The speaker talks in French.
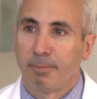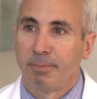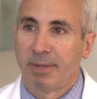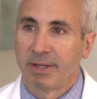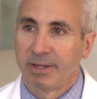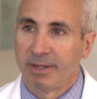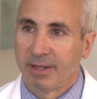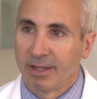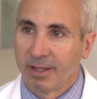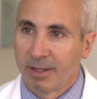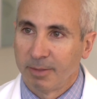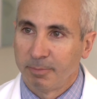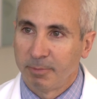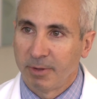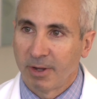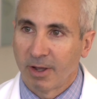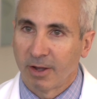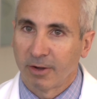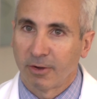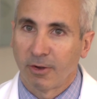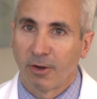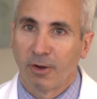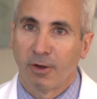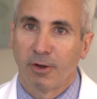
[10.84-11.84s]
McGill, puis
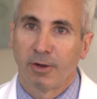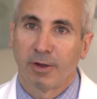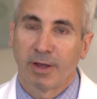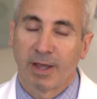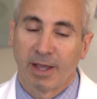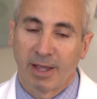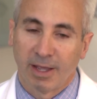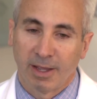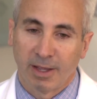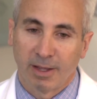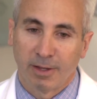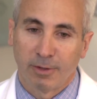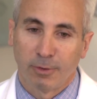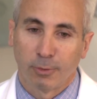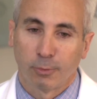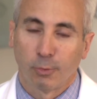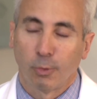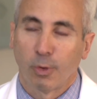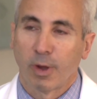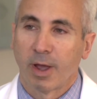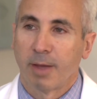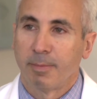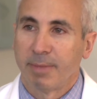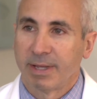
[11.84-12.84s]
encore euh, le
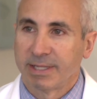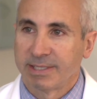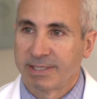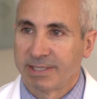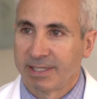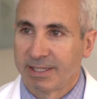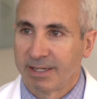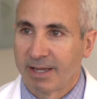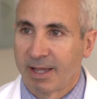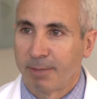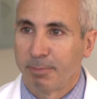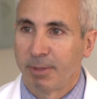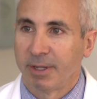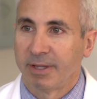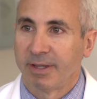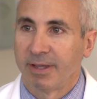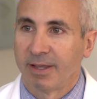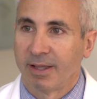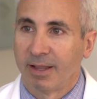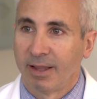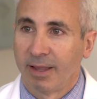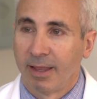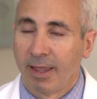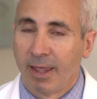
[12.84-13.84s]
cours en médecine à
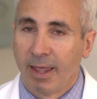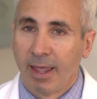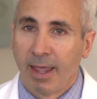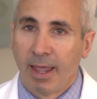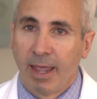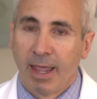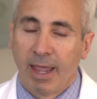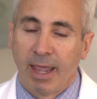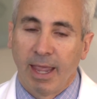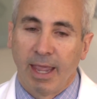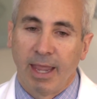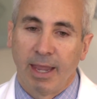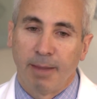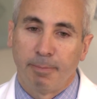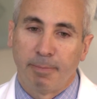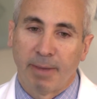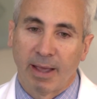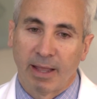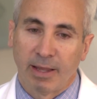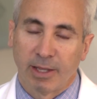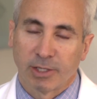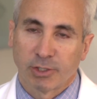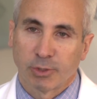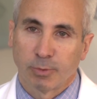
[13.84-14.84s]
McGill. Et
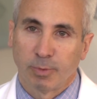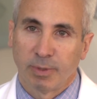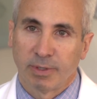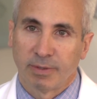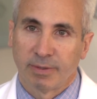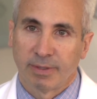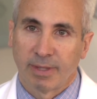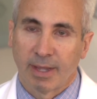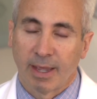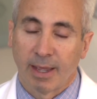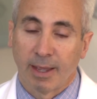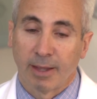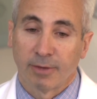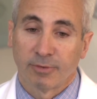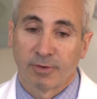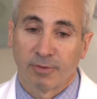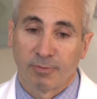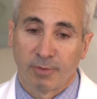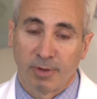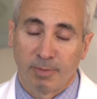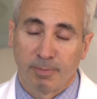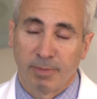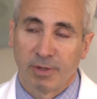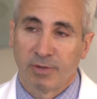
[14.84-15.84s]
par la suite, euh, j'ai
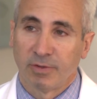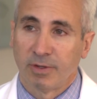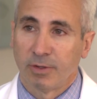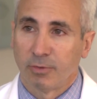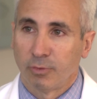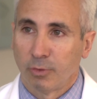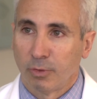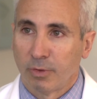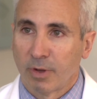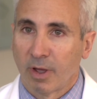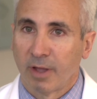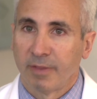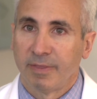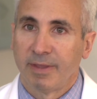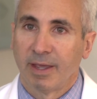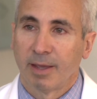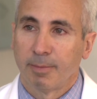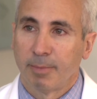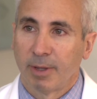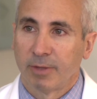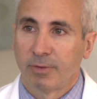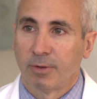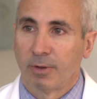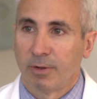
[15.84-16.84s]
fait mes études en
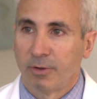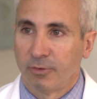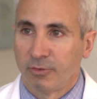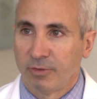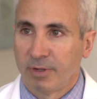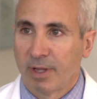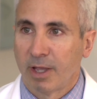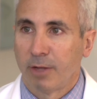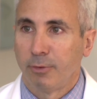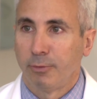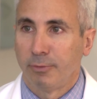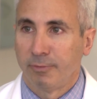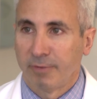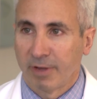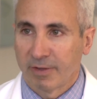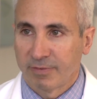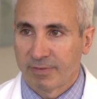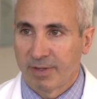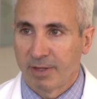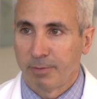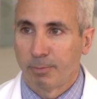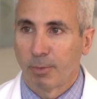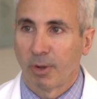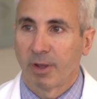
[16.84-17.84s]
dermatologie à
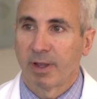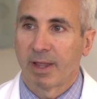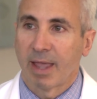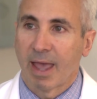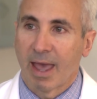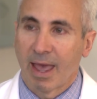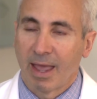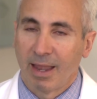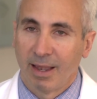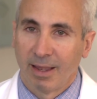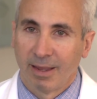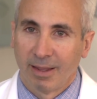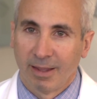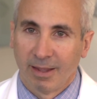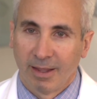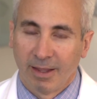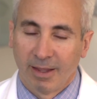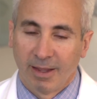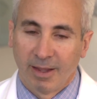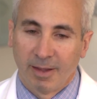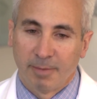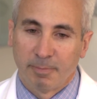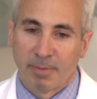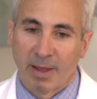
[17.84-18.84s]
l'Université de Montréal.
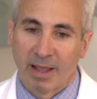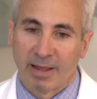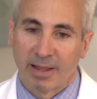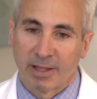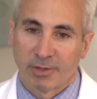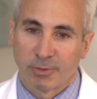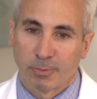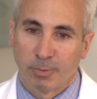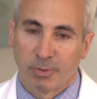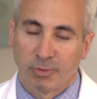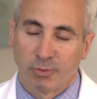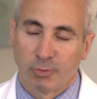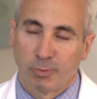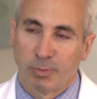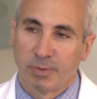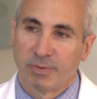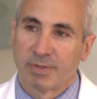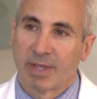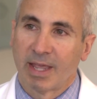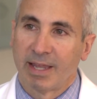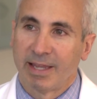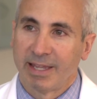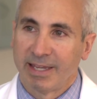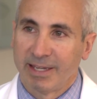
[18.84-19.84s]
Par la suite, je
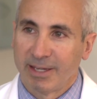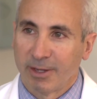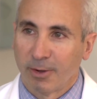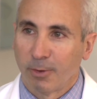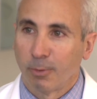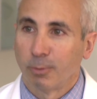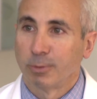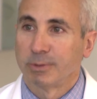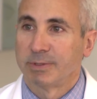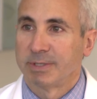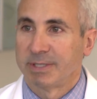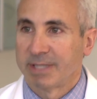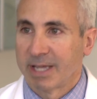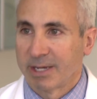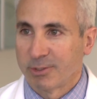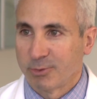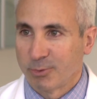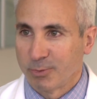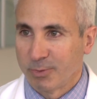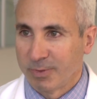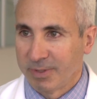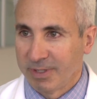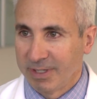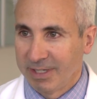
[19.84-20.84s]
suis allé aux
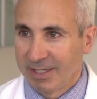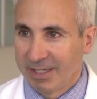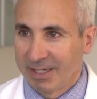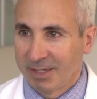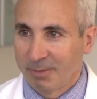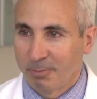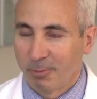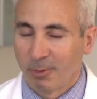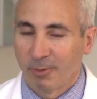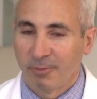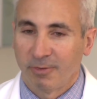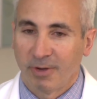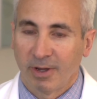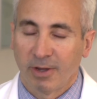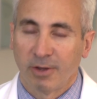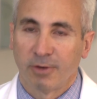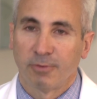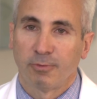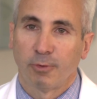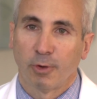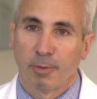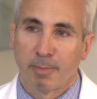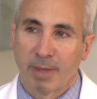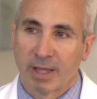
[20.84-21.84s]
États-Unis pour faire une
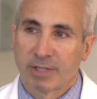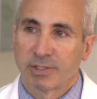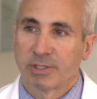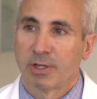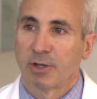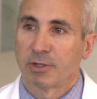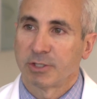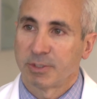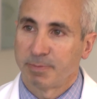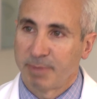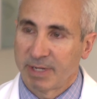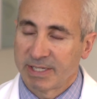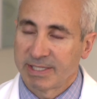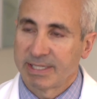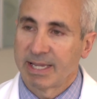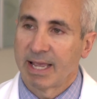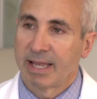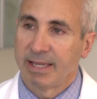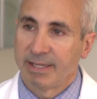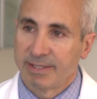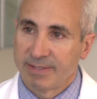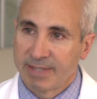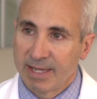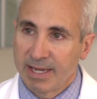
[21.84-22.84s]
formation
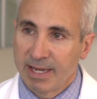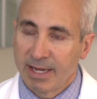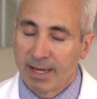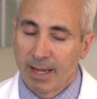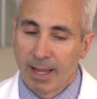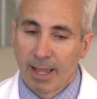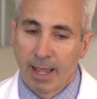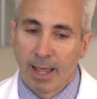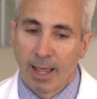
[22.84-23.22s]
spécialisée